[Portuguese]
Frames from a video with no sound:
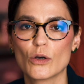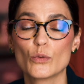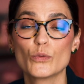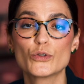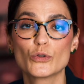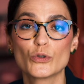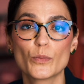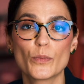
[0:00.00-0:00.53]
O
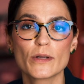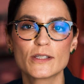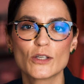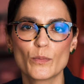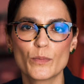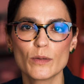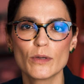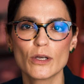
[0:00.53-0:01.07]
estudo pode ser o
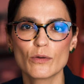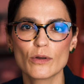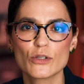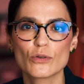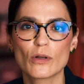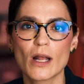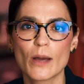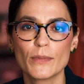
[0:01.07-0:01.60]
primeiro a
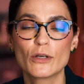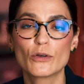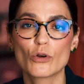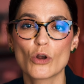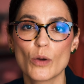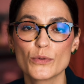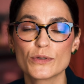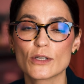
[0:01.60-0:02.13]
isolar
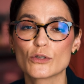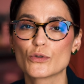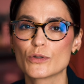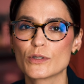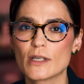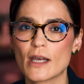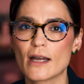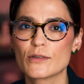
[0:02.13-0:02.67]
micróbios
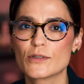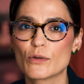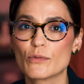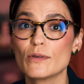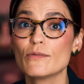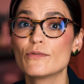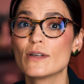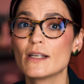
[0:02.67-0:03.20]
associados ao
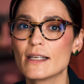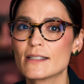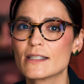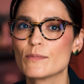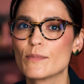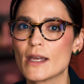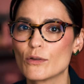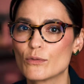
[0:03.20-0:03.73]

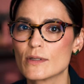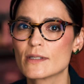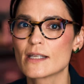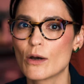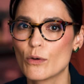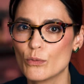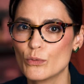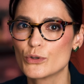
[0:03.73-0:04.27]
envelhecimento e
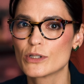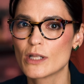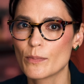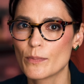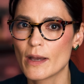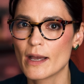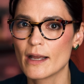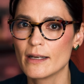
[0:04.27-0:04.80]
saúde da
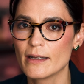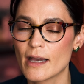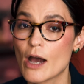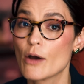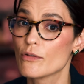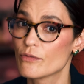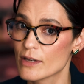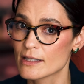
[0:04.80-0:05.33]
pele, ao
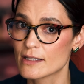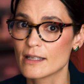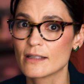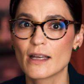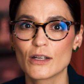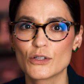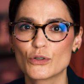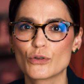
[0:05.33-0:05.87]
invés da
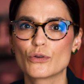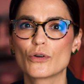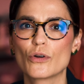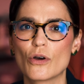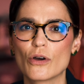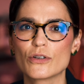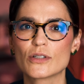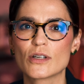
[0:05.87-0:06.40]
idade
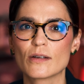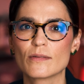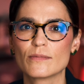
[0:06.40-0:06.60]
cronológica.